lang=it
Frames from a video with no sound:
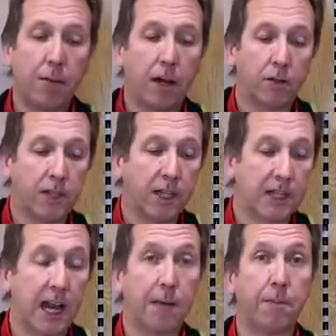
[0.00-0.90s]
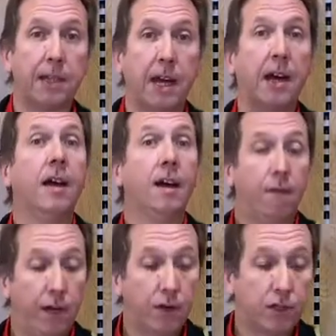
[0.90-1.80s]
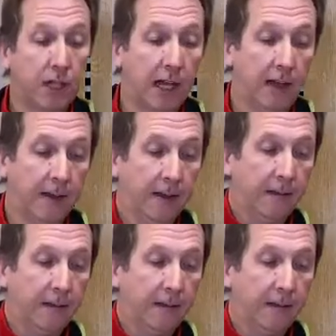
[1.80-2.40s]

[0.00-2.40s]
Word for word: alle cosiddette scarpe da velocità.